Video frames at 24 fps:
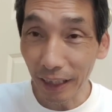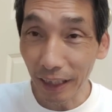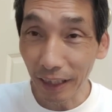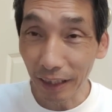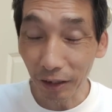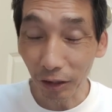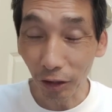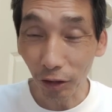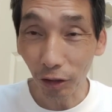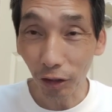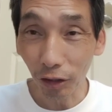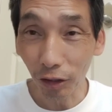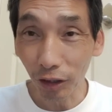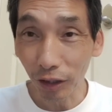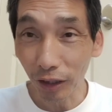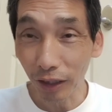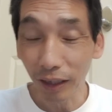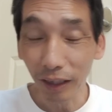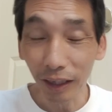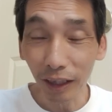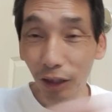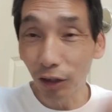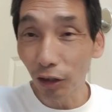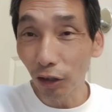その
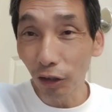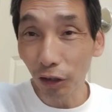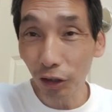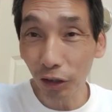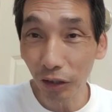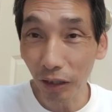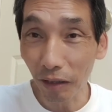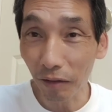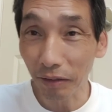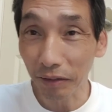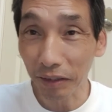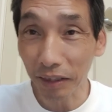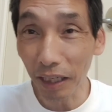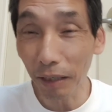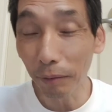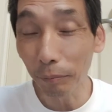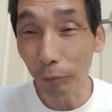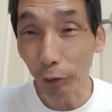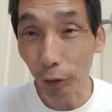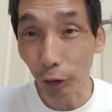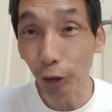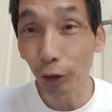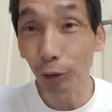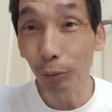移動手段は全部
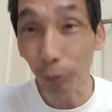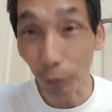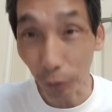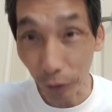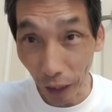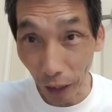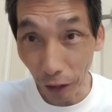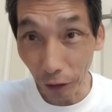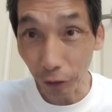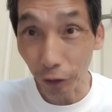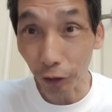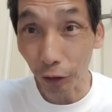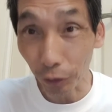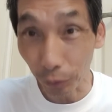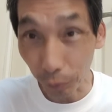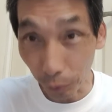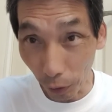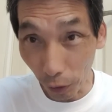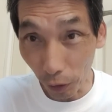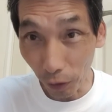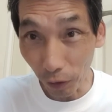UFO だよ、UFO。